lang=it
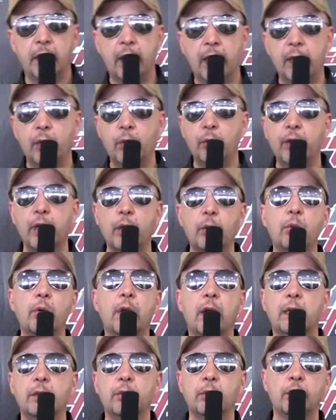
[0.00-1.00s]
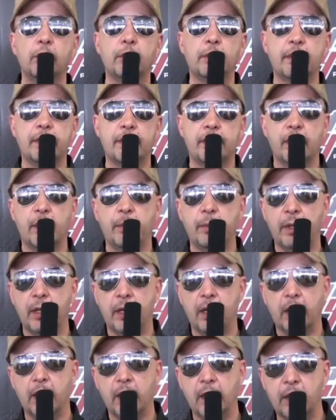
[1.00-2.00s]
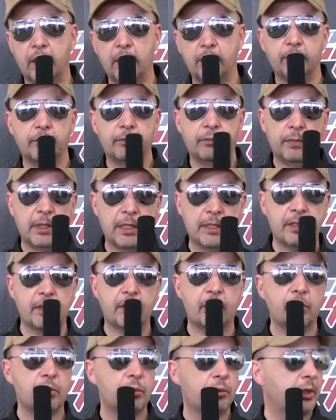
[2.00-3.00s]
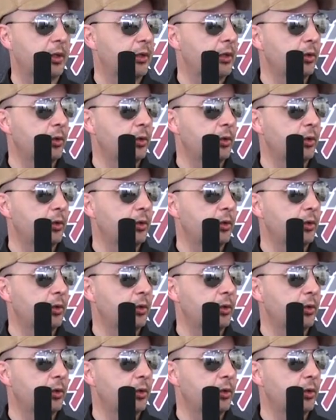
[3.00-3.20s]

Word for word: hanno inaugurato insieme all'assessore